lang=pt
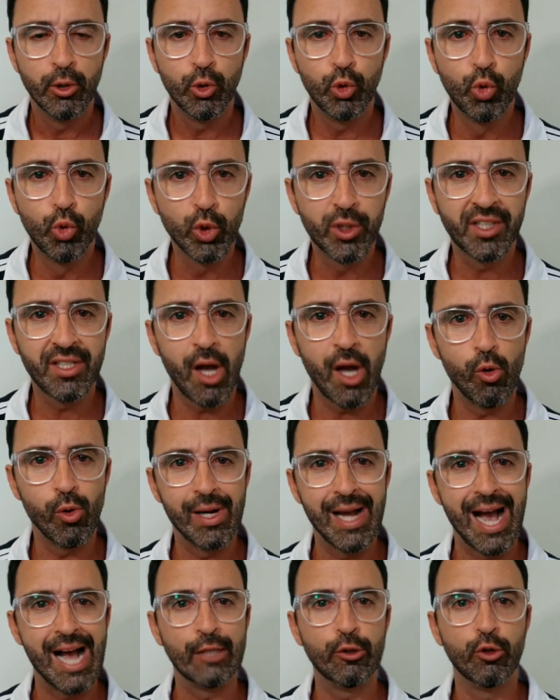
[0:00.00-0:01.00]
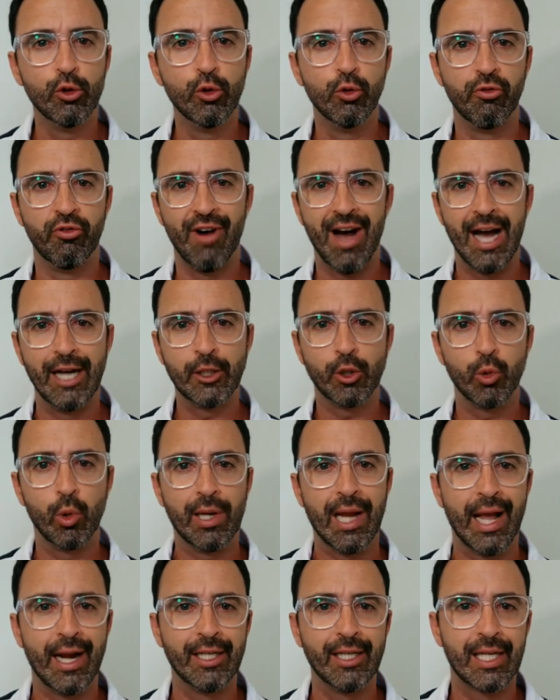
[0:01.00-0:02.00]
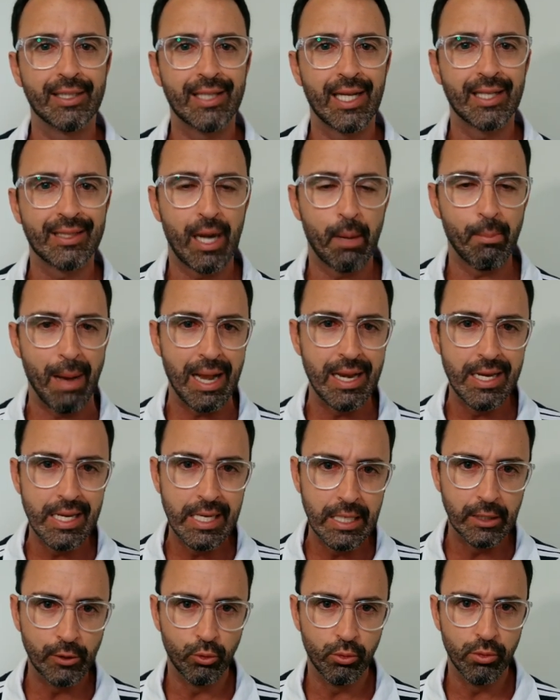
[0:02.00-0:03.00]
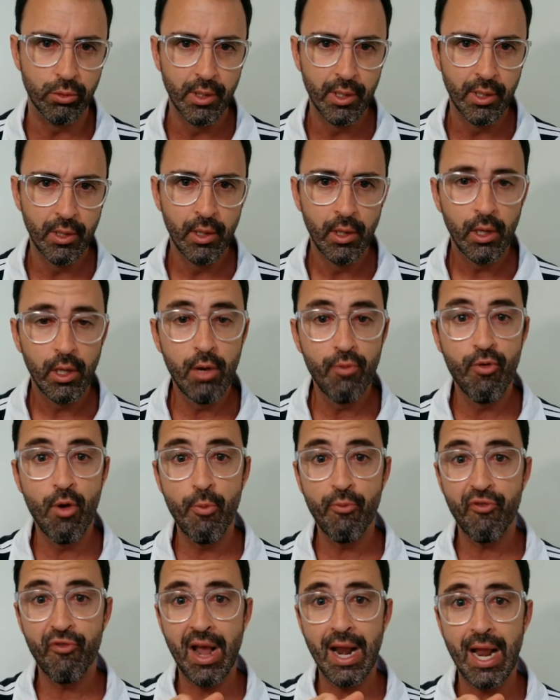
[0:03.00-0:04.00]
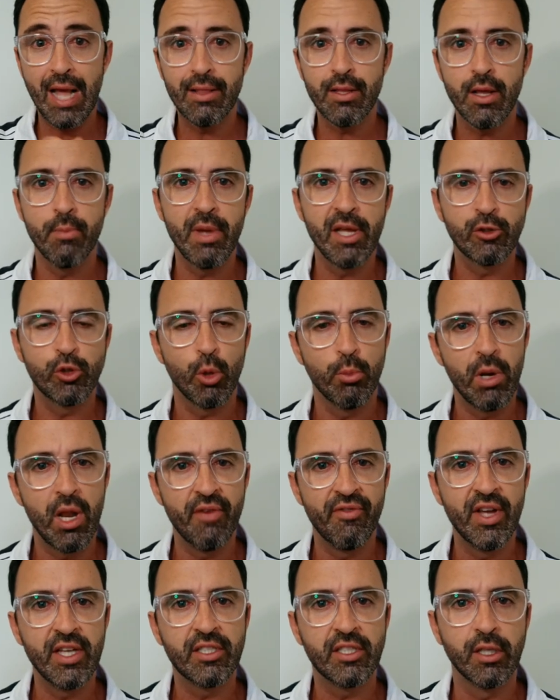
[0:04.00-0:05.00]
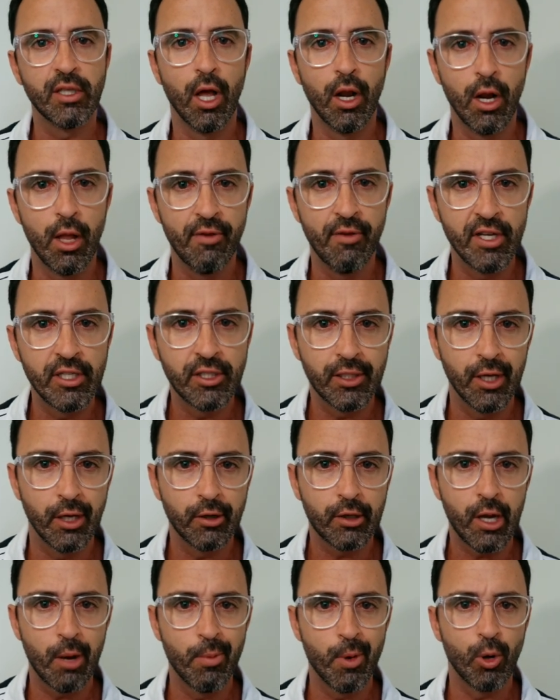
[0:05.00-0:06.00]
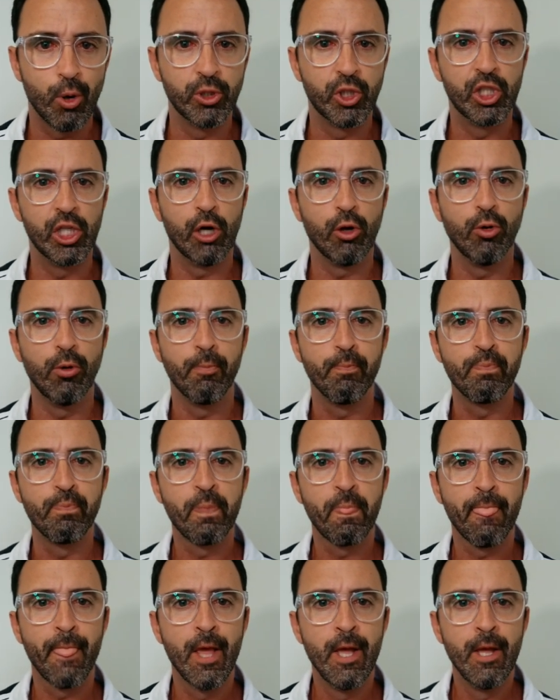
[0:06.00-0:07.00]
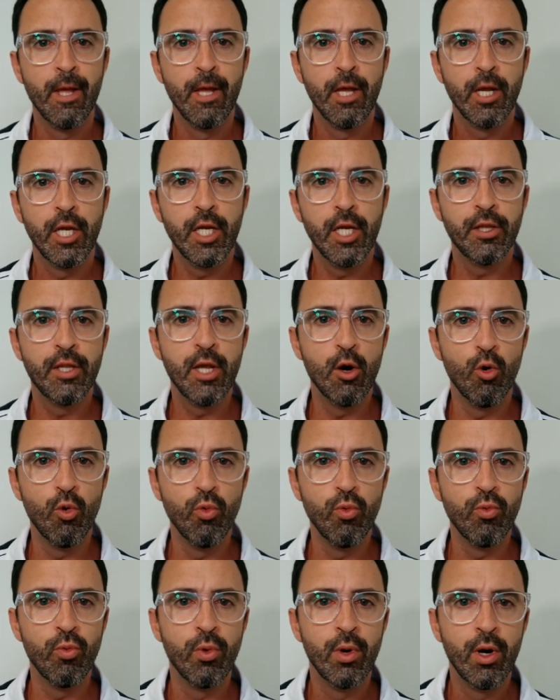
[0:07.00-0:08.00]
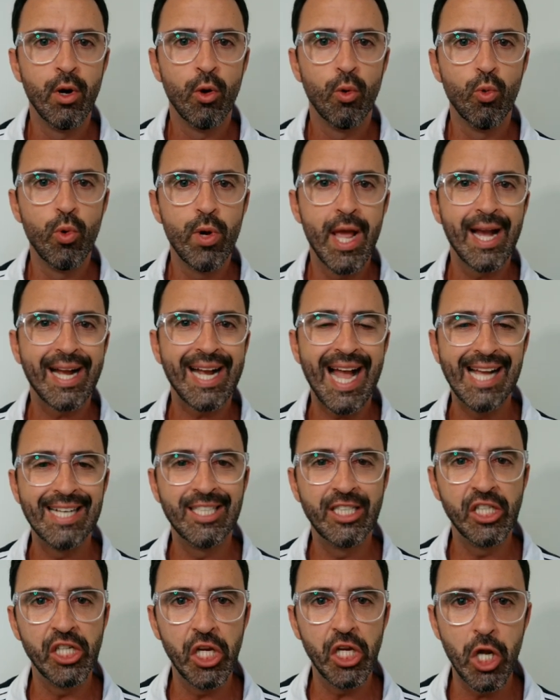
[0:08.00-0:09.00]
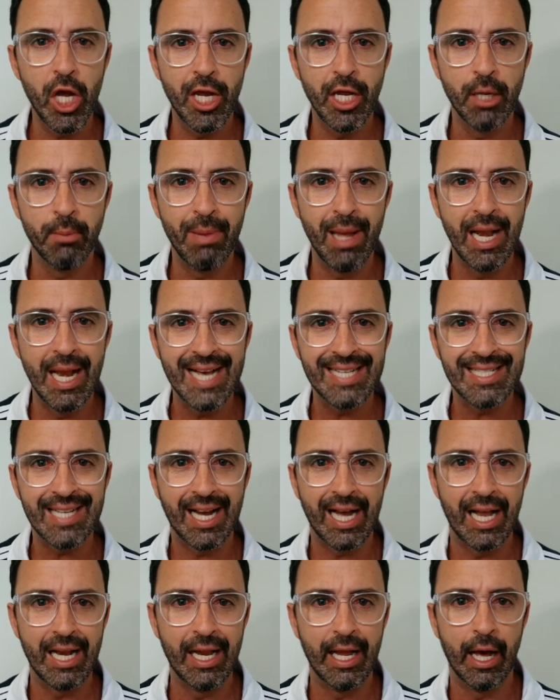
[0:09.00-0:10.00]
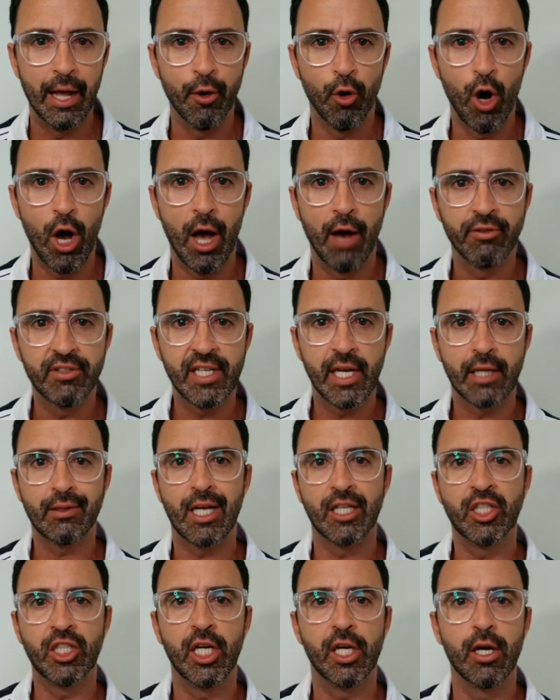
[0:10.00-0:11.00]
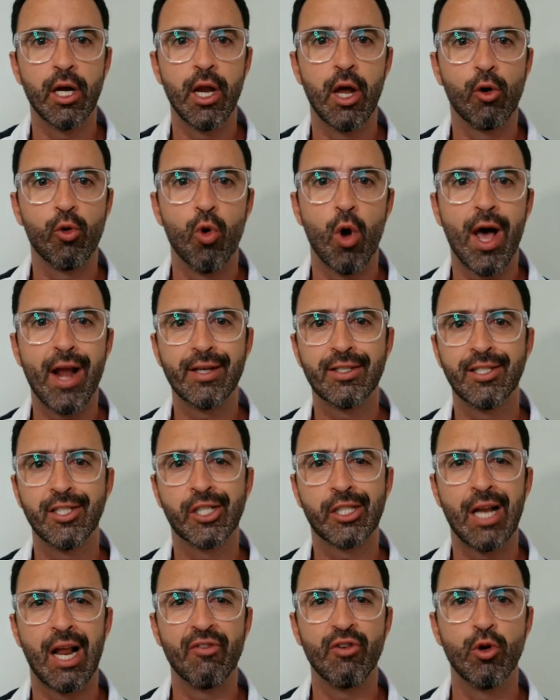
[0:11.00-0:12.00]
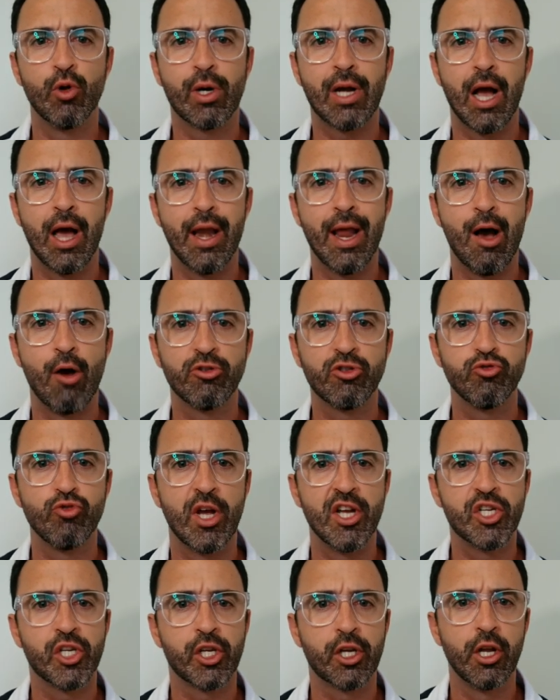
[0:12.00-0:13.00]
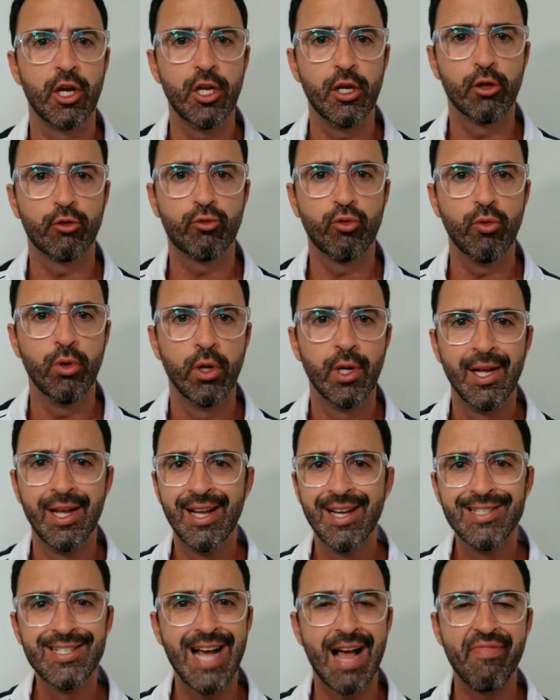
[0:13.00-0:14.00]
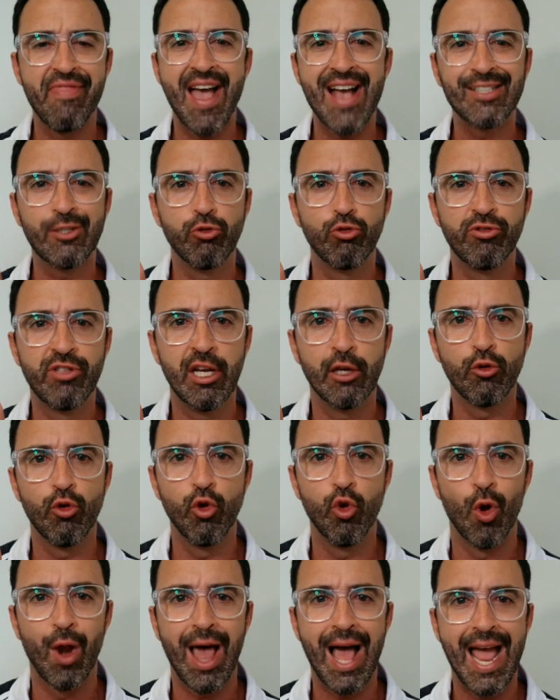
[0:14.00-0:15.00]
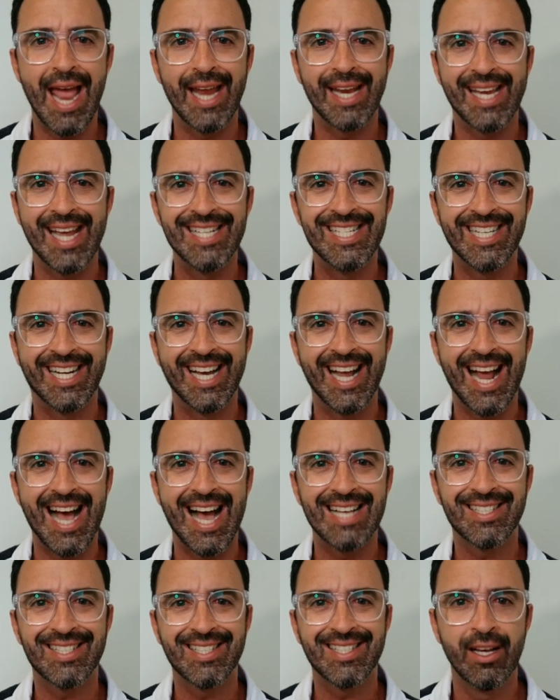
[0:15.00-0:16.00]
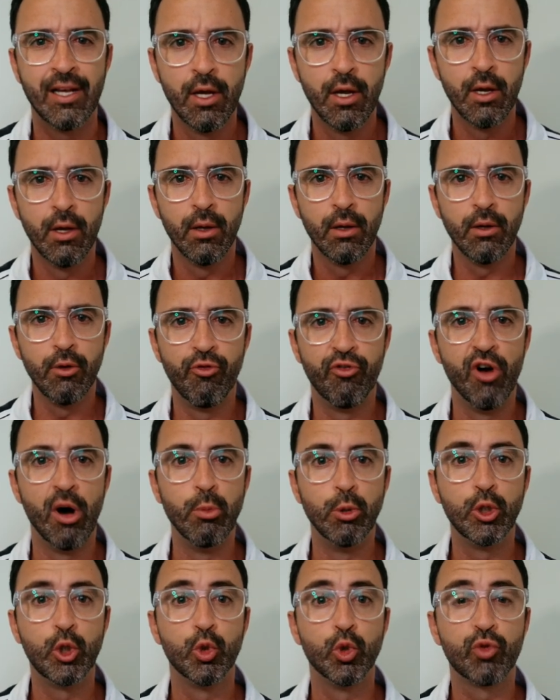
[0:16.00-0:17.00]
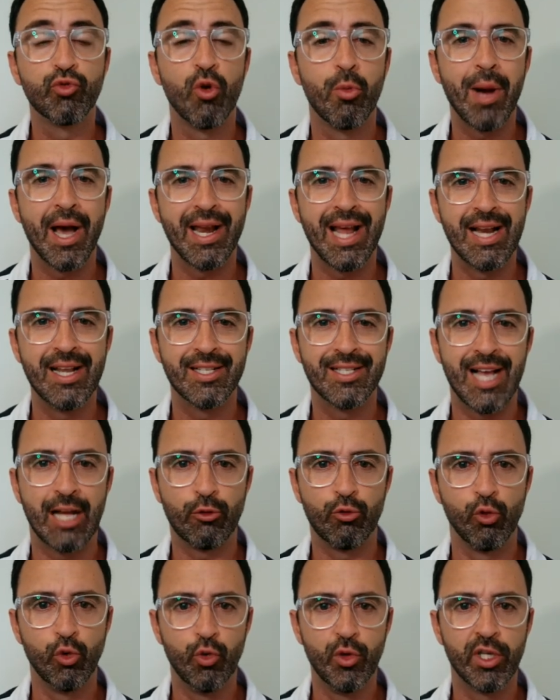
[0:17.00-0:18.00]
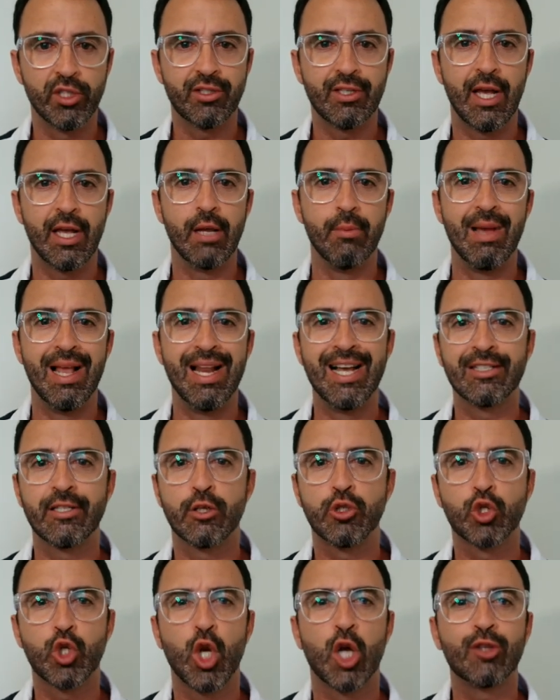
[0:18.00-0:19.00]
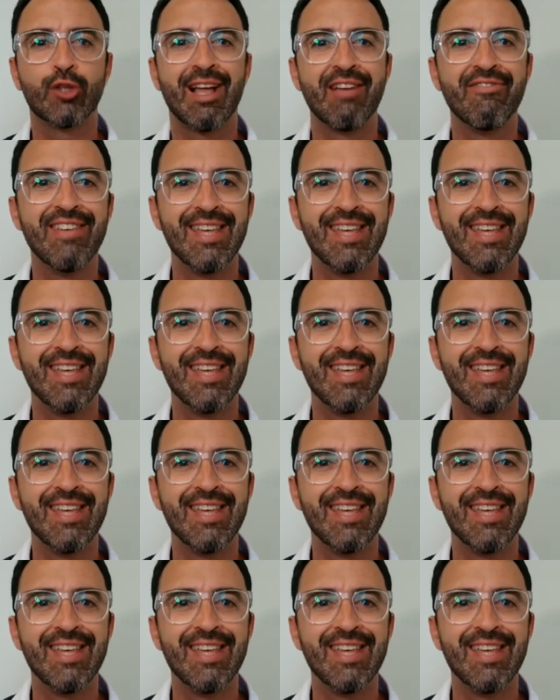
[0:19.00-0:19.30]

do Salgado no Vasco. O cara já está trabalhando. E vamos falar também sobre o Levenciano. O Levenciano quebrou o gelo e deu um, um recadinho aí, beleza, galera? Ó, oh, você que tá chegando agora, se inscreve no canal se não é inscrito, já desce o dedo no like, é de graça. E vamos junto, vamos analisar tudo isso aí, beleza? Solta a